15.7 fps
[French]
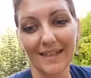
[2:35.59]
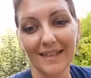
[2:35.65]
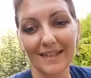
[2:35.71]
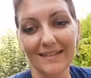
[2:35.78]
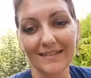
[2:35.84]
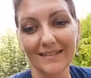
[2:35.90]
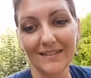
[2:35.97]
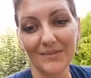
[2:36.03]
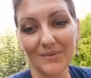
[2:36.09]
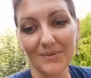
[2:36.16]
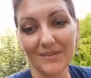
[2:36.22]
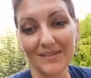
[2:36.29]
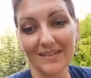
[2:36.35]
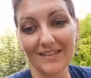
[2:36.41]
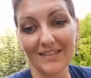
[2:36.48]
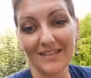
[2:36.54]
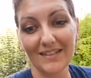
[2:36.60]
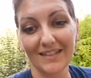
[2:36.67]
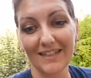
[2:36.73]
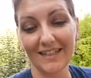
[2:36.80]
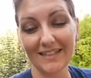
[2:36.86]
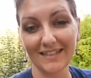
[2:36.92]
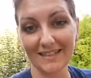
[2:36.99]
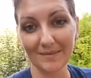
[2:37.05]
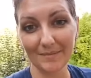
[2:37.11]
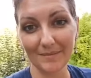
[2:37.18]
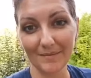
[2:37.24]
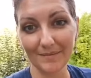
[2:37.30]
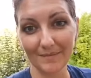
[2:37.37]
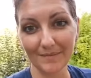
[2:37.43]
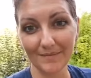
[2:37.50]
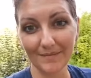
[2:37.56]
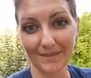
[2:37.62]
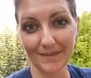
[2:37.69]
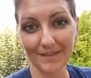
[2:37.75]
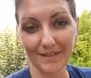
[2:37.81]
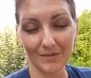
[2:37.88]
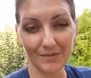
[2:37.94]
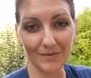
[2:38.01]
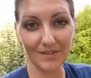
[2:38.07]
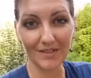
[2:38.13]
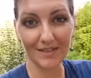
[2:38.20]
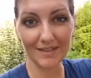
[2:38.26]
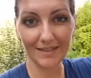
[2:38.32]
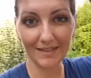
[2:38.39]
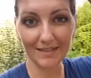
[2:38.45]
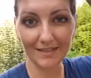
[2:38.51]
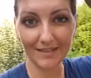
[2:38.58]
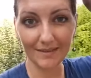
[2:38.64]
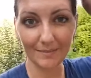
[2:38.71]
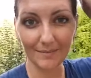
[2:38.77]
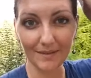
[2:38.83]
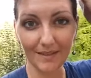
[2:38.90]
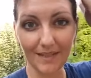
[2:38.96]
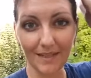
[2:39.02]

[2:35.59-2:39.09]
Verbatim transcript: Et c'est juste génialissime. C'est juste génialissime.